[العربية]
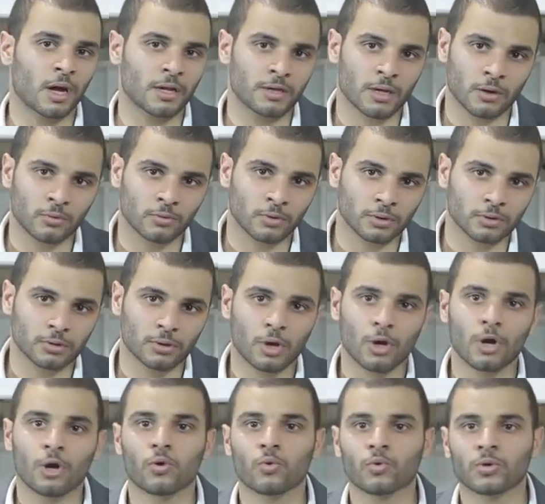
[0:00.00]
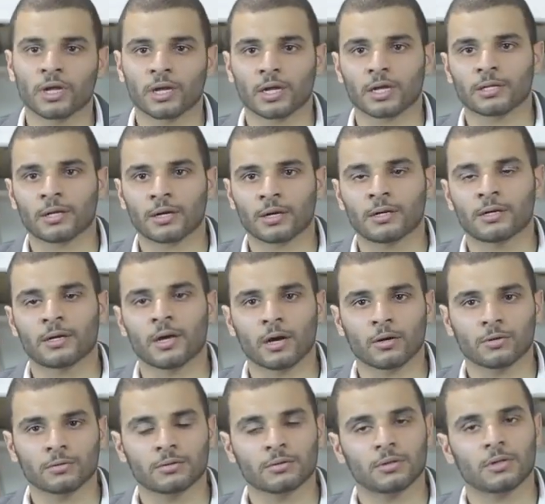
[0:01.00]
آه، وقت ولا نقدر
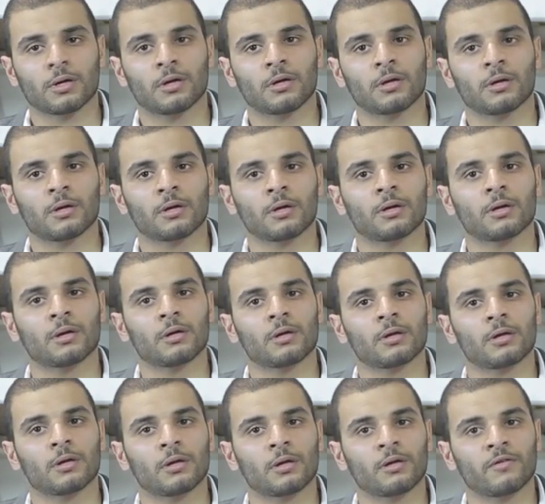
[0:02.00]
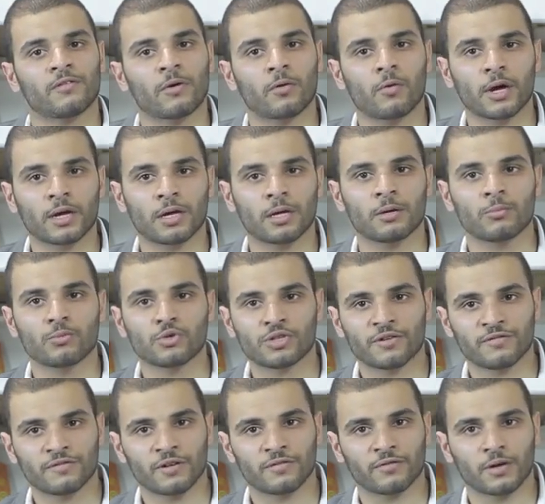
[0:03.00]
ناخذ آه، الفواكه
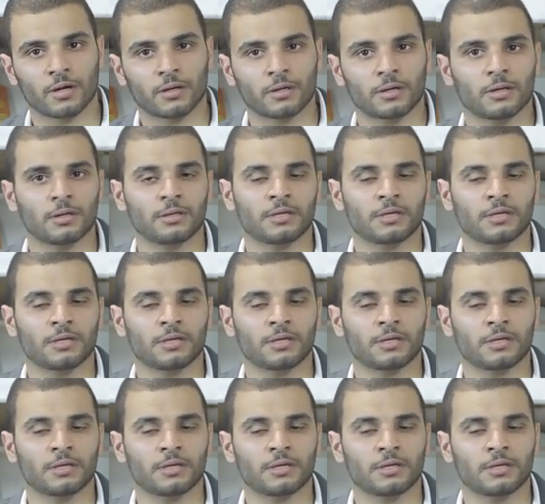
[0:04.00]
المجففه